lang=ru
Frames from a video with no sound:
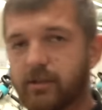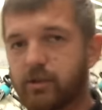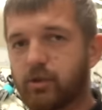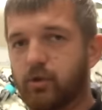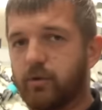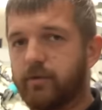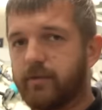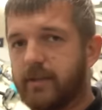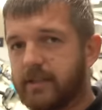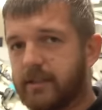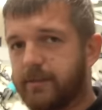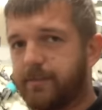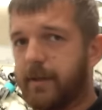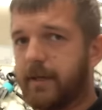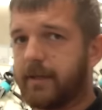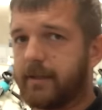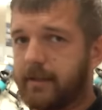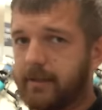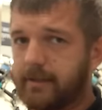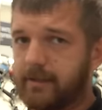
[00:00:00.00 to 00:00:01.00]

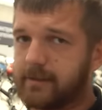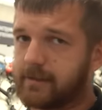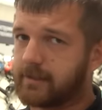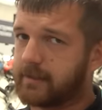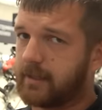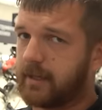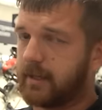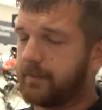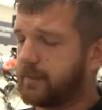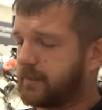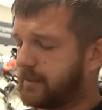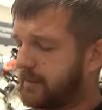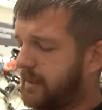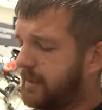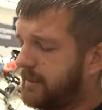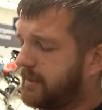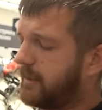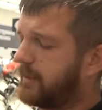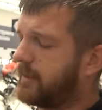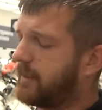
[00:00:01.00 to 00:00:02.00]
125 диск
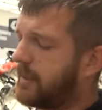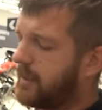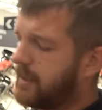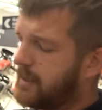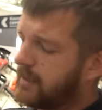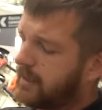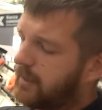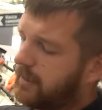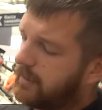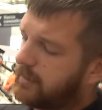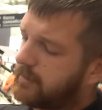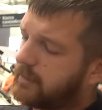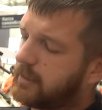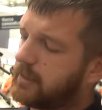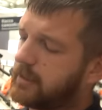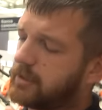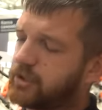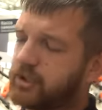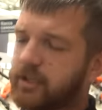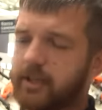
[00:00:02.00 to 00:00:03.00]
обязательно,
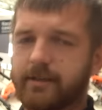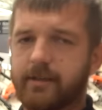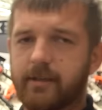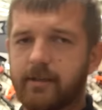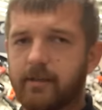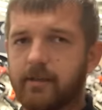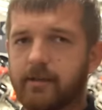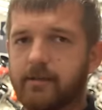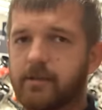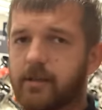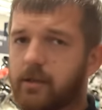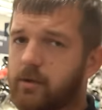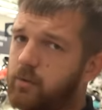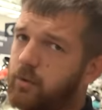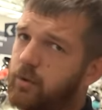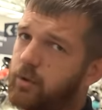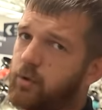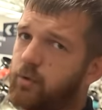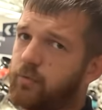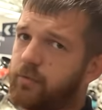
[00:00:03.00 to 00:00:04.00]
а, желательно с
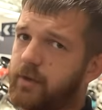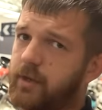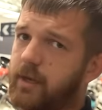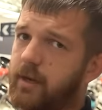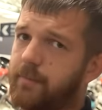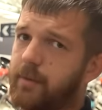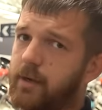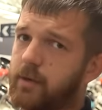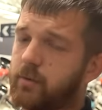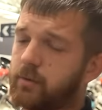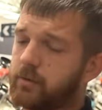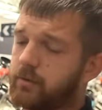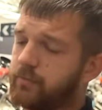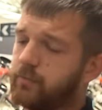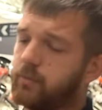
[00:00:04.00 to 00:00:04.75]
регулировкой оборотов,